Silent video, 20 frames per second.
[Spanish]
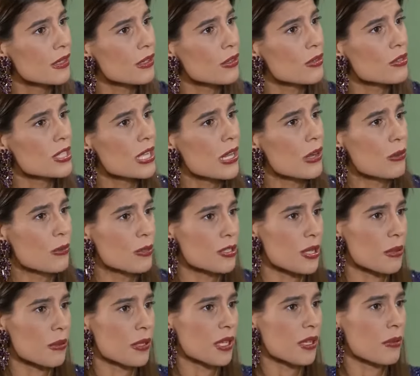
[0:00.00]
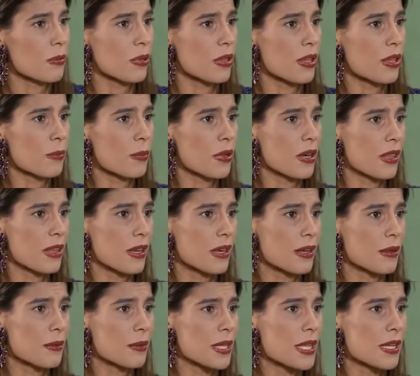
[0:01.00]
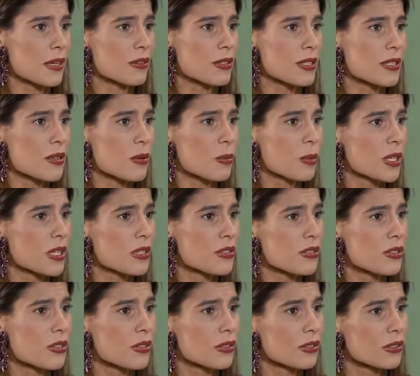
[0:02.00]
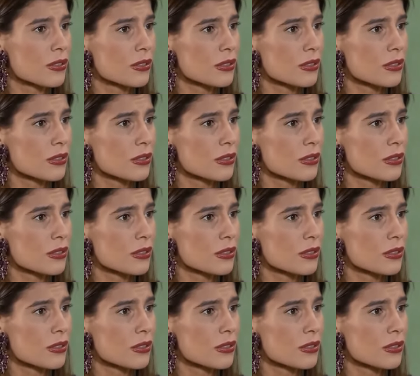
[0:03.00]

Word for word: Gonzalo, vos sabés que podés perder la vida con esa operación.